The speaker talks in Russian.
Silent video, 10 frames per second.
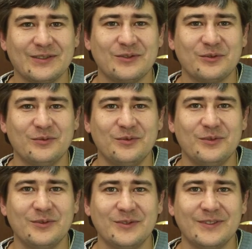
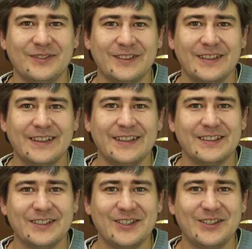сумку,
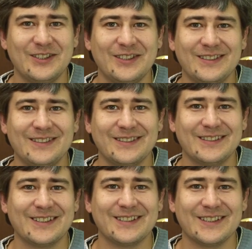деньги,
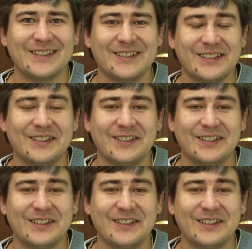так сказать.